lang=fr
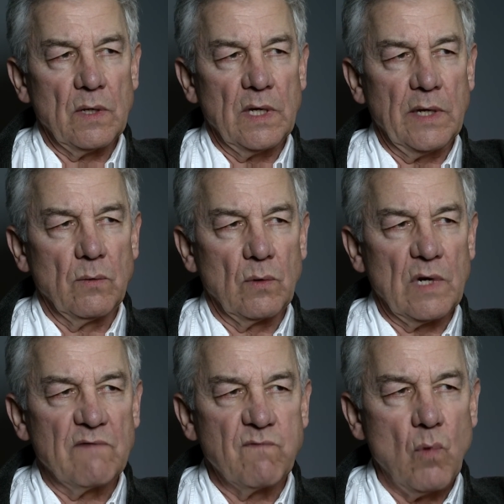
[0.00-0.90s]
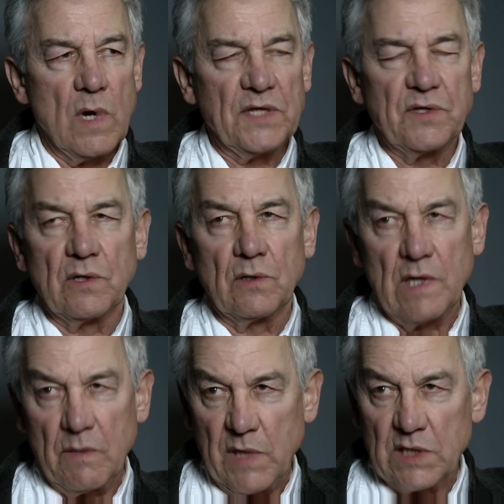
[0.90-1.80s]
et on la voit dans
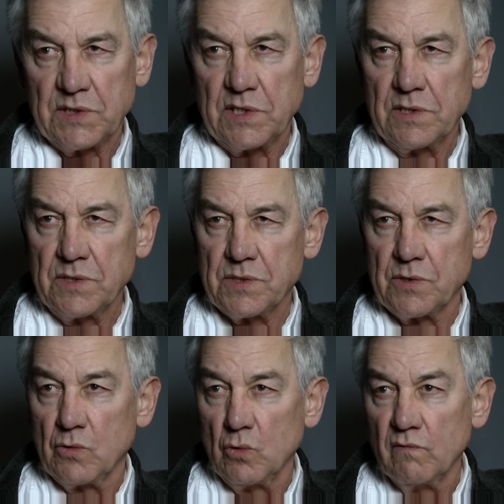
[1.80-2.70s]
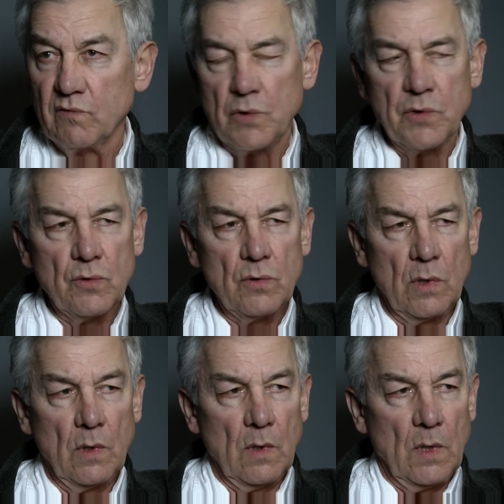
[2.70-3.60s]
l'émergence de nouveaux lieux,
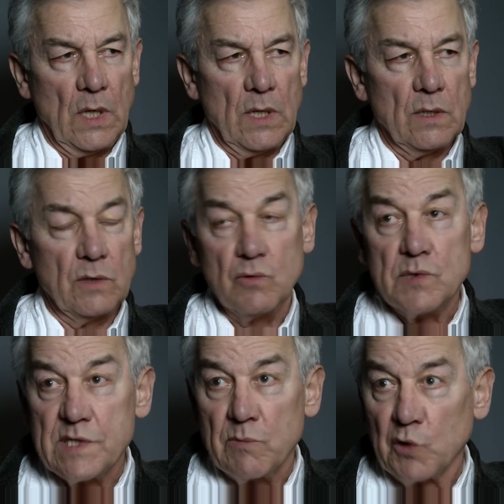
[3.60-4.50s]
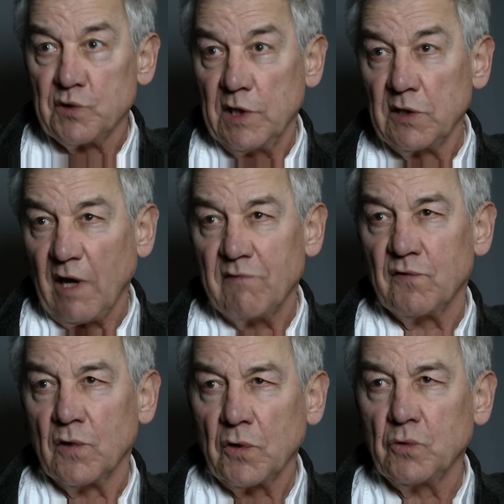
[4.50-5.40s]
d'une sémantique très
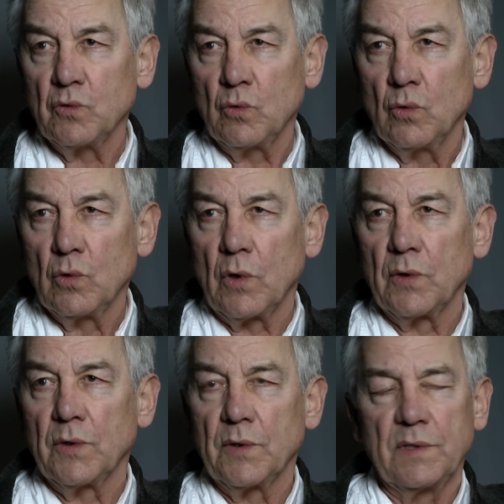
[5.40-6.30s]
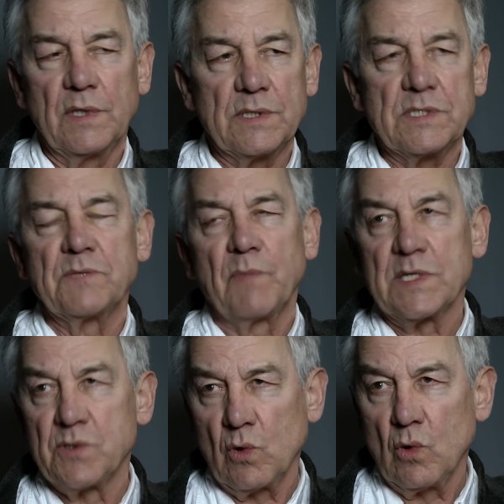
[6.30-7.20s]
forte autour des
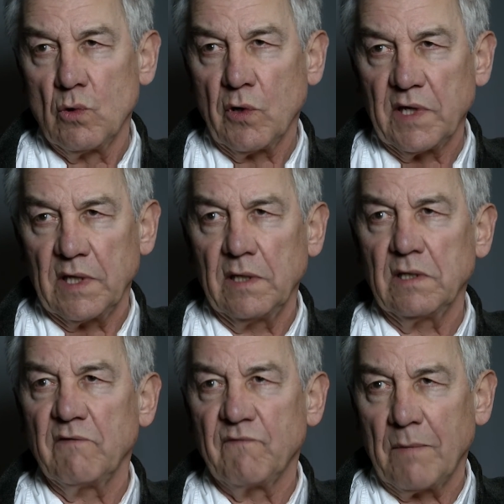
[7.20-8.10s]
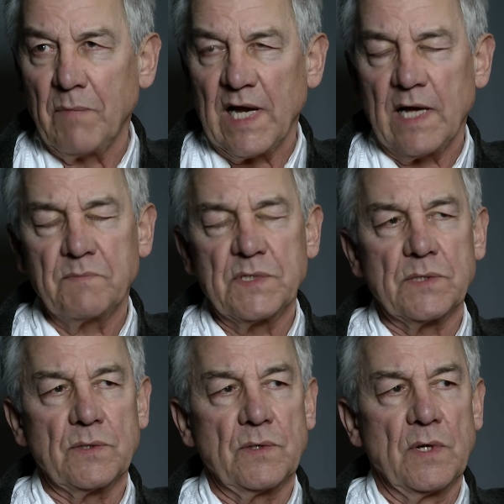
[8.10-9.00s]
espaces de coworking, des Fab Labs,
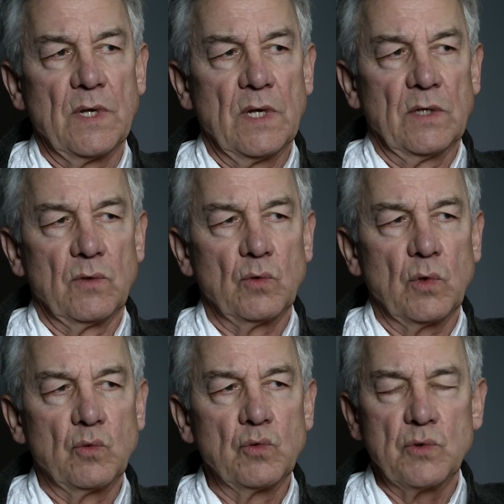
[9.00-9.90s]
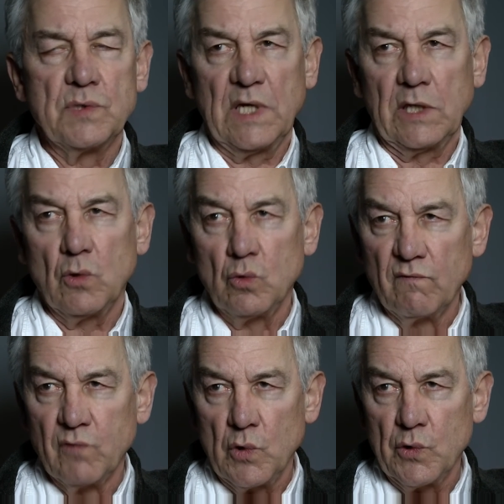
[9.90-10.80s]
donc de toute une série de
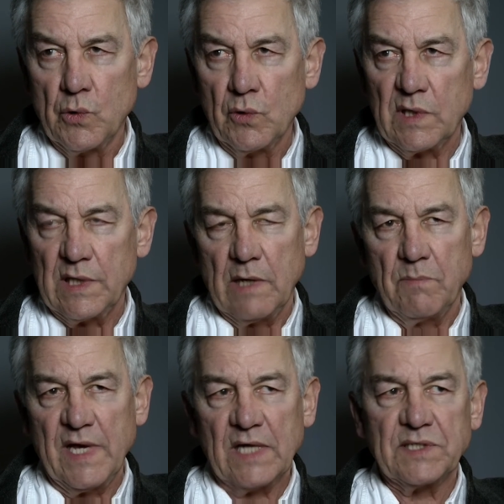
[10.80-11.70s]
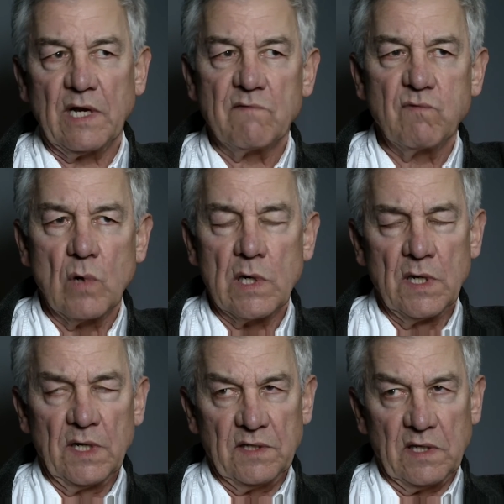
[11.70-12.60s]
nouveaux lieux qui hébergent à la fois
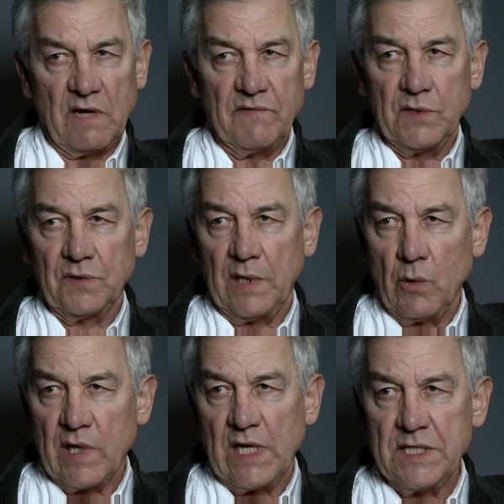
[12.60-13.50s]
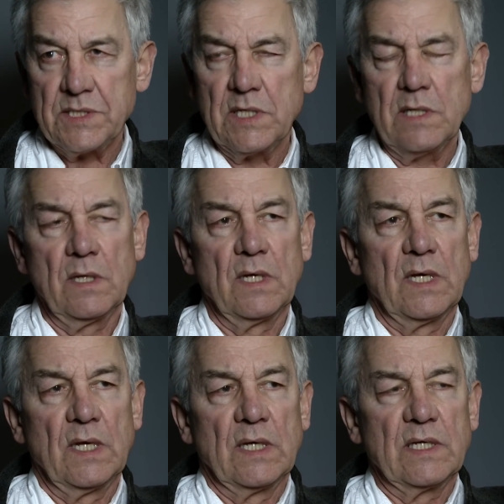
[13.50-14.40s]
des travailleurs délocalisés,
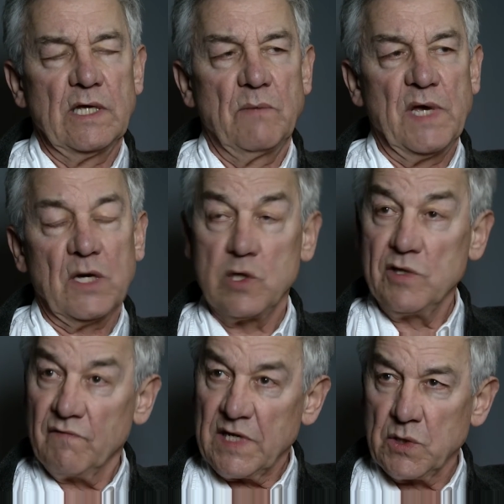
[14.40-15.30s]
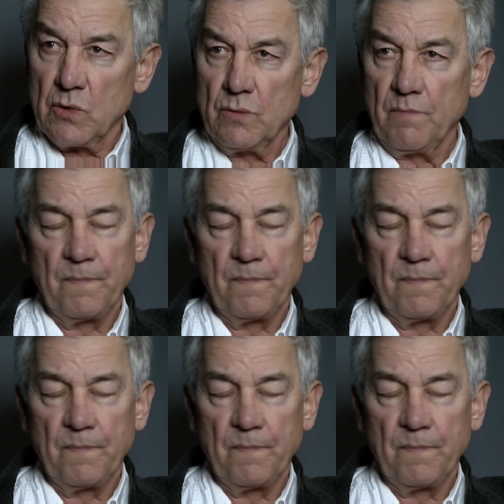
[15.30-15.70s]
qui hébergent l'innovation.